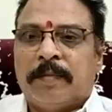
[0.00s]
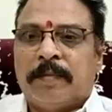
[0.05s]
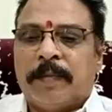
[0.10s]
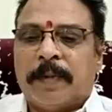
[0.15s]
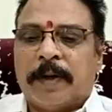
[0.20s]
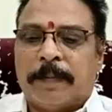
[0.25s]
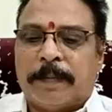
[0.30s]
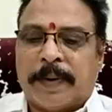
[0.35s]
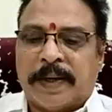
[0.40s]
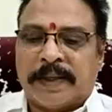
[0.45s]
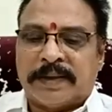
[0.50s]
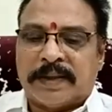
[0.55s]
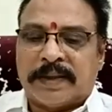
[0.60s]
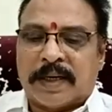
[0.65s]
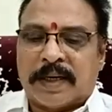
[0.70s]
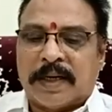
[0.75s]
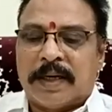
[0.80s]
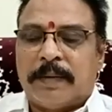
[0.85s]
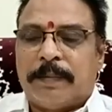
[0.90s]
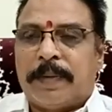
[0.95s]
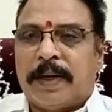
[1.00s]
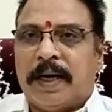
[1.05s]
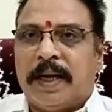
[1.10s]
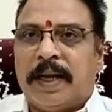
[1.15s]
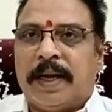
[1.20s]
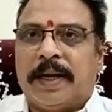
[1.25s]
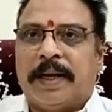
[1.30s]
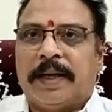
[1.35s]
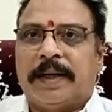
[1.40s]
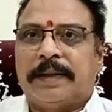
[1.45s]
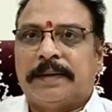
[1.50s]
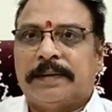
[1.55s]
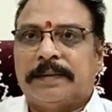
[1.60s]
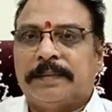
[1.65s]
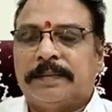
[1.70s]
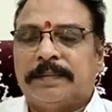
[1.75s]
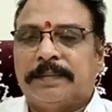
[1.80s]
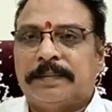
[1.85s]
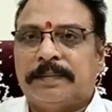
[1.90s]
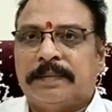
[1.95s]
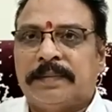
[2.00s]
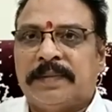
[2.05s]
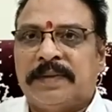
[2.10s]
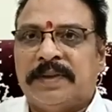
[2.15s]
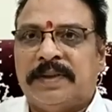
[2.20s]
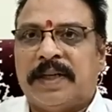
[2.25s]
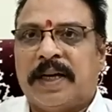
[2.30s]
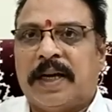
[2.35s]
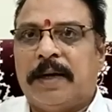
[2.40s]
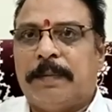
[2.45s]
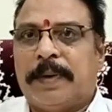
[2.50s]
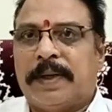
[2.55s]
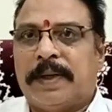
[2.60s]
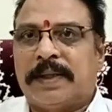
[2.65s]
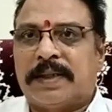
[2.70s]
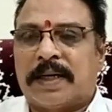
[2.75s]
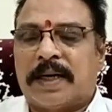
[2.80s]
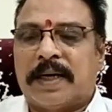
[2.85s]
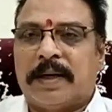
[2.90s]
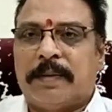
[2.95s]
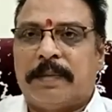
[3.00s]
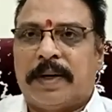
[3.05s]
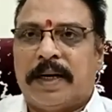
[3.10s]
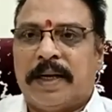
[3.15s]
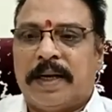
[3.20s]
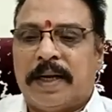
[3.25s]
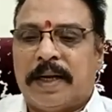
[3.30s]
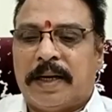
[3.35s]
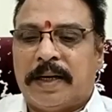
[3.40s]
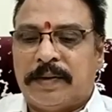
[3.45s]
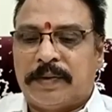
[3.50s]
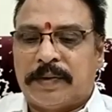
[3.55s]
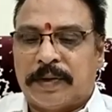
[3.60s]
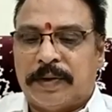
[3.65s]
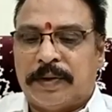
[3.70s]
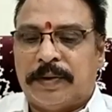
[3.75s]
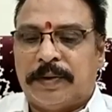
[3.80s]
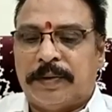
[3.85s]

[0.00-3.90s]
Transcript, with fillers: మరి బజరంగ్ బళి జై బజరంగ్ బళి అంటూ